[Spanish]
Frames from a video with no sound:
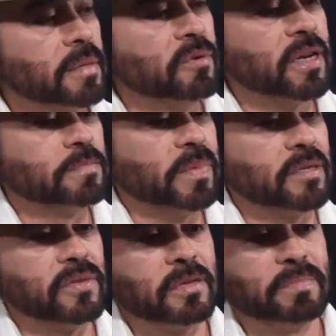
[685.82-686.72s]
darme un
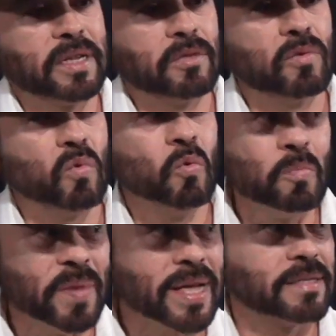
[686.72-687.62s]
espacio de perdido
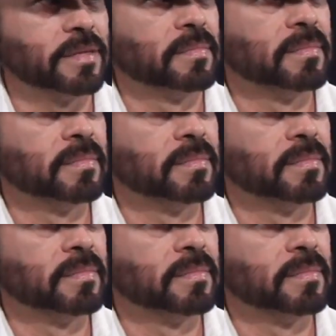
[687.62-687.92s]
un mes.